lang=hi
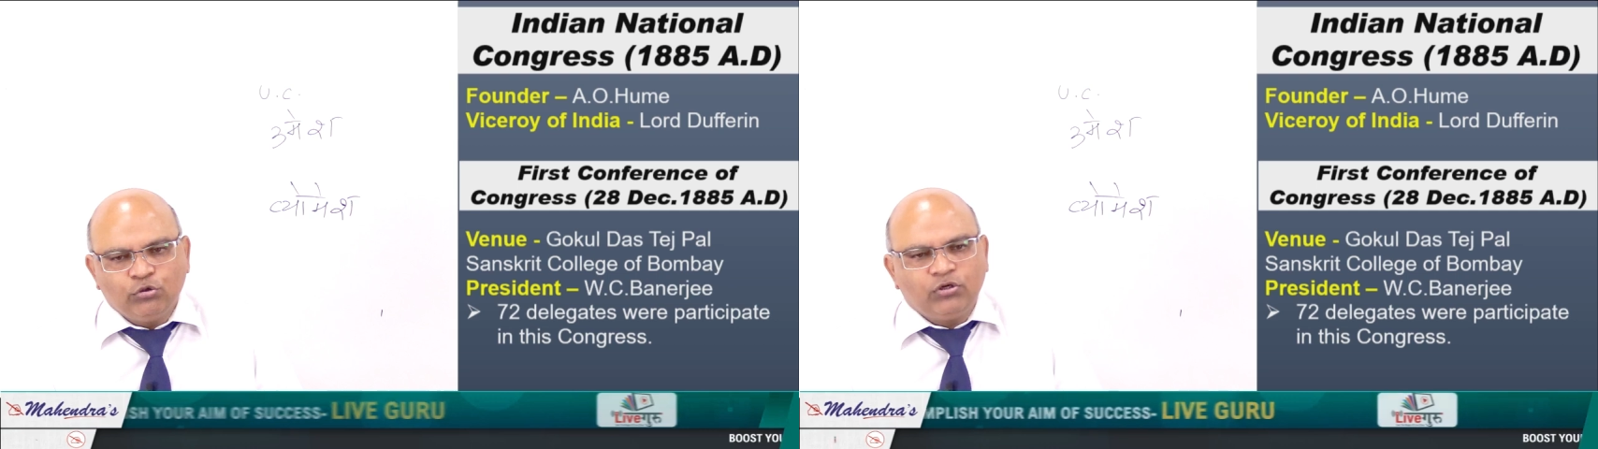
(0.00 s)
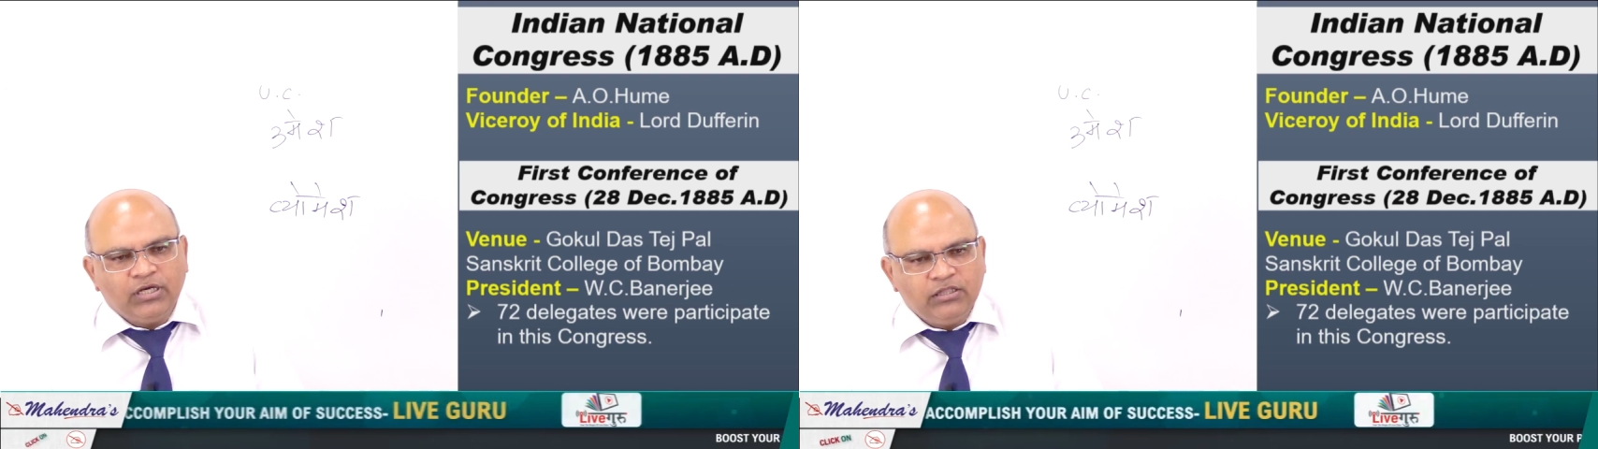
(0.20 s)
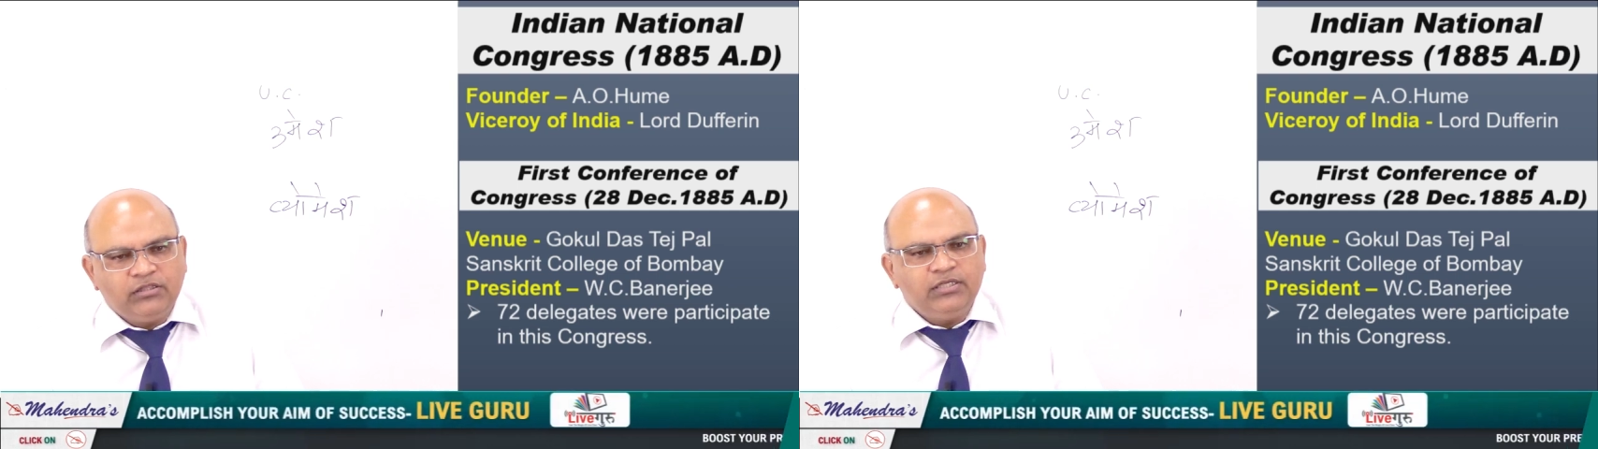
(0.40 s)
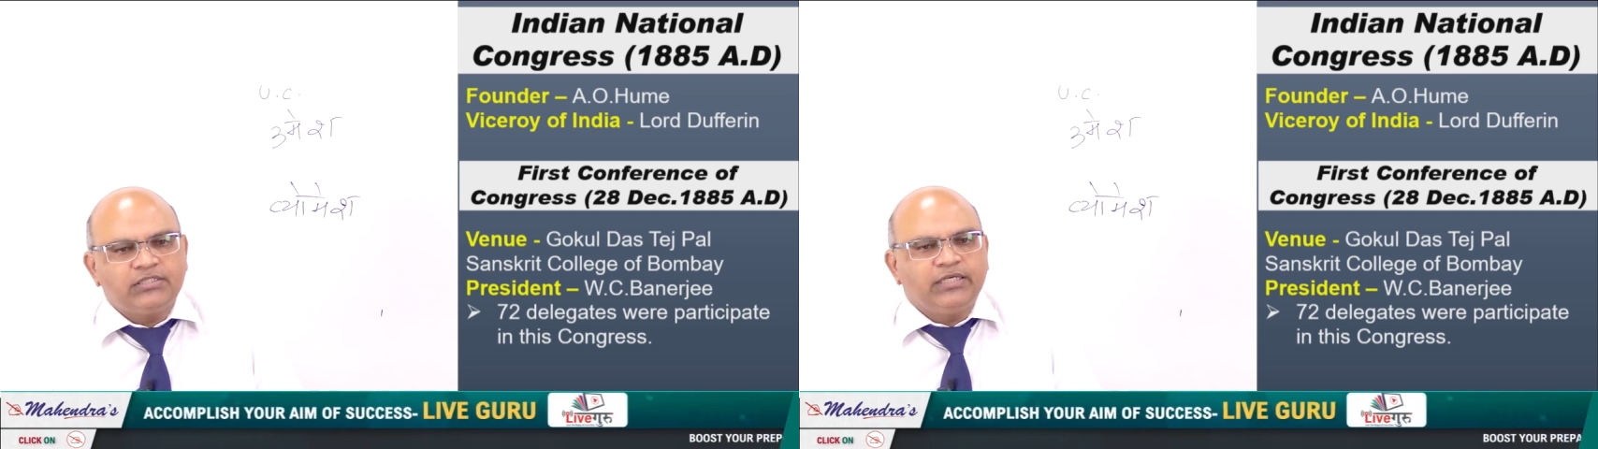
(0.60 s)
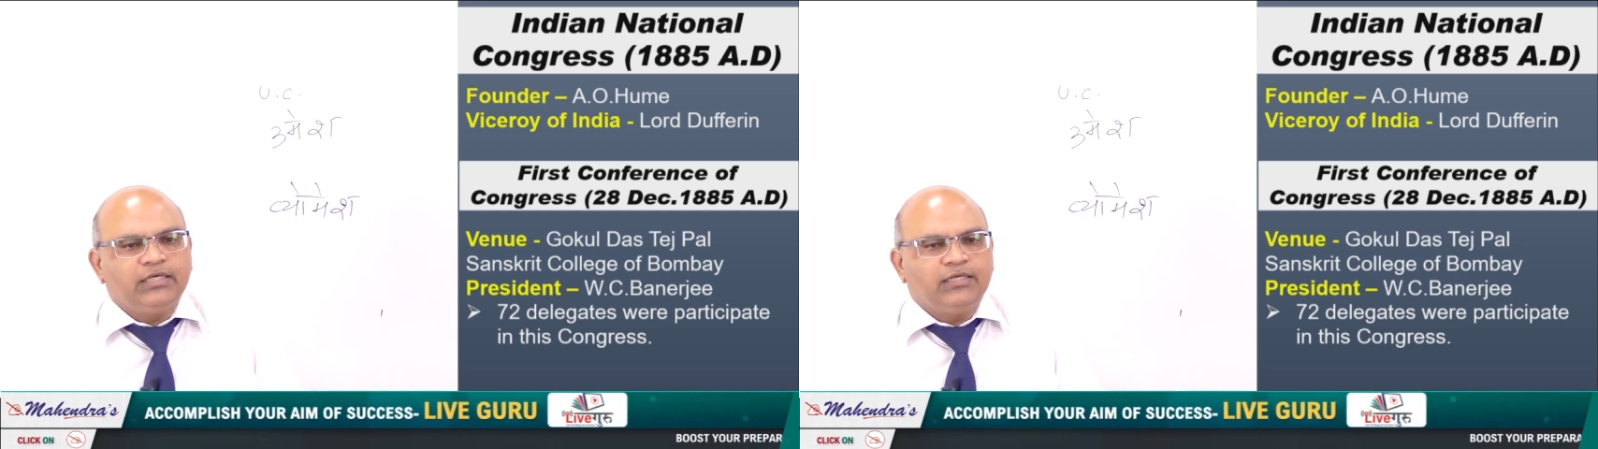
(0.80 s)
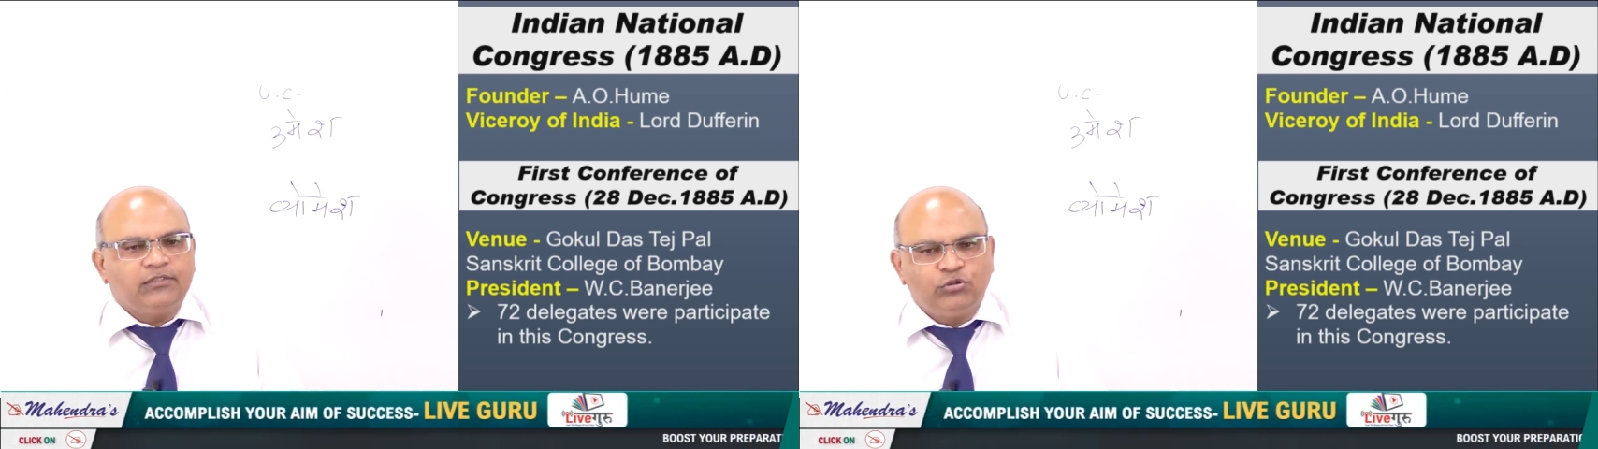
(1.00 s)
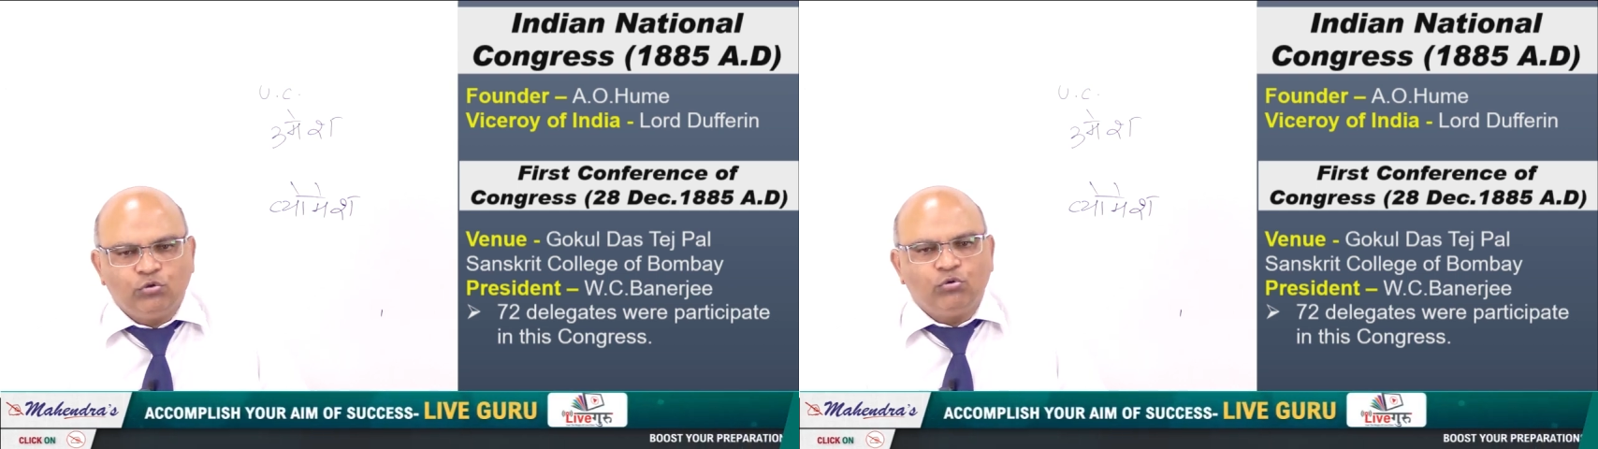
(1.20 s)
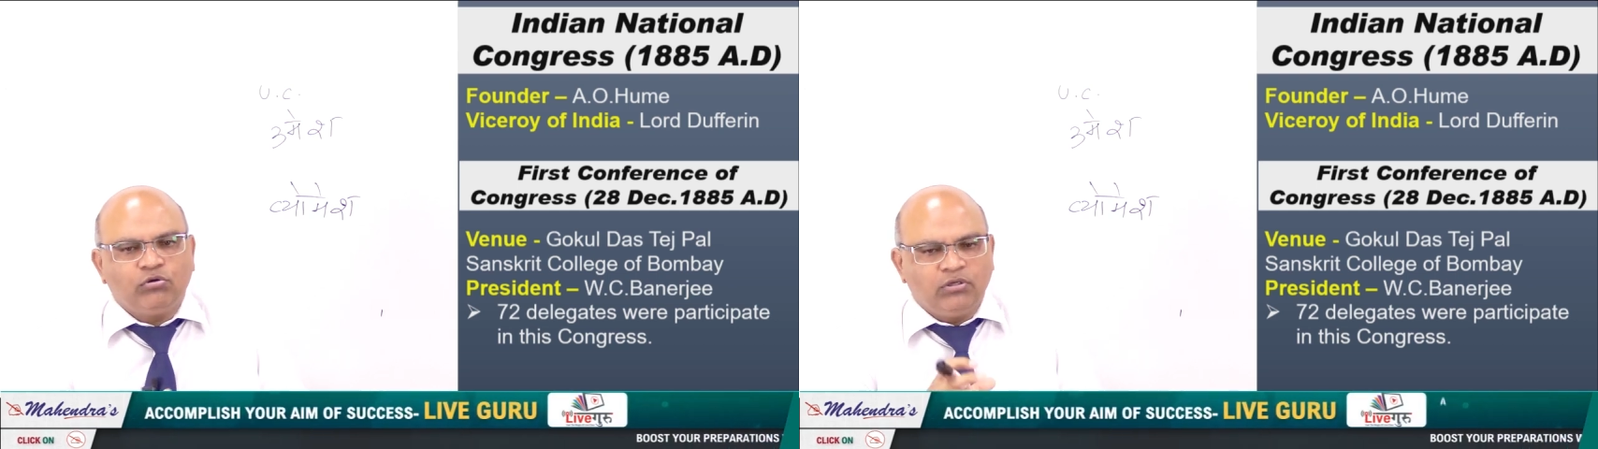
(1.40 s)
तो गलती से
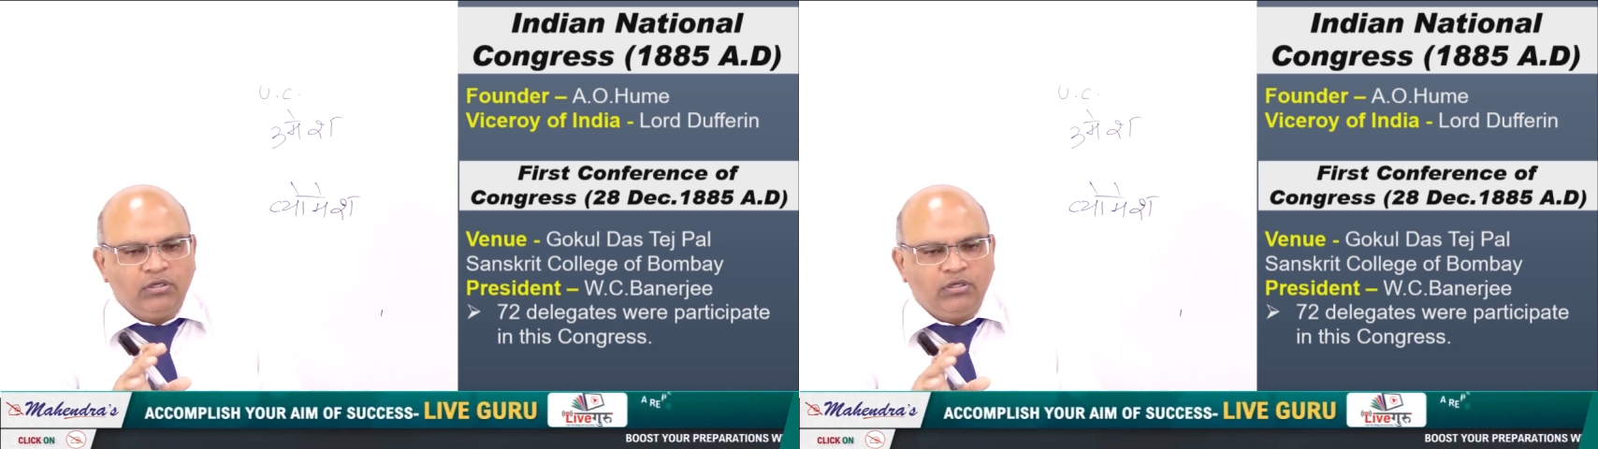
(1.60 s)
जो